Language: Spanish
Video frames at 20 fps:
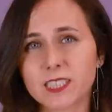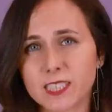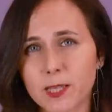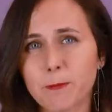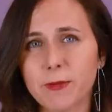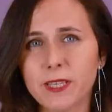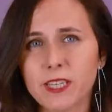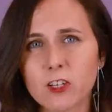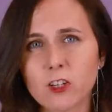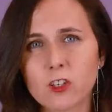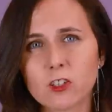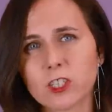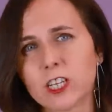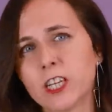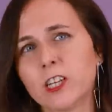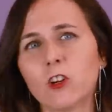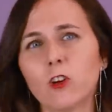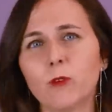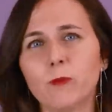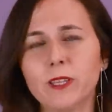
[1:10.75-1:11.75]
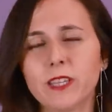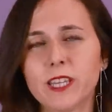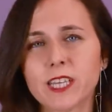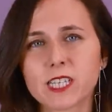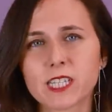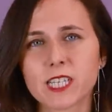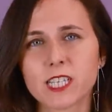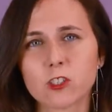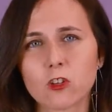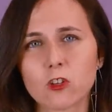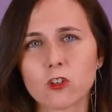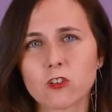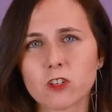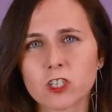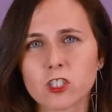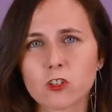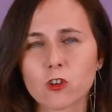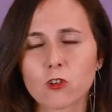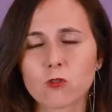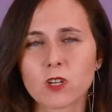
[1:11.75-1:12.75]
Te pido que no olvides que todo
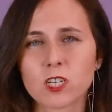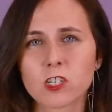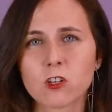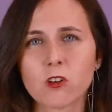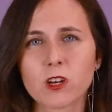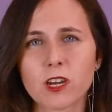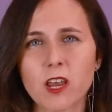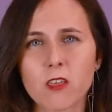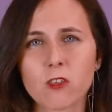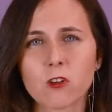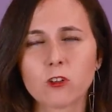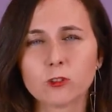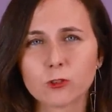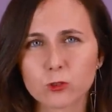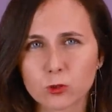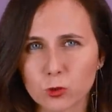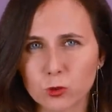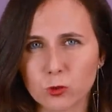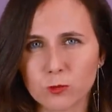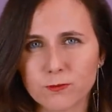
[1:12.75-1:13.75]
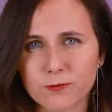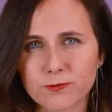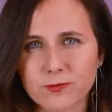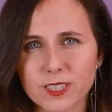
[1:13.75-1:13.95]
esto lo has logrado tú.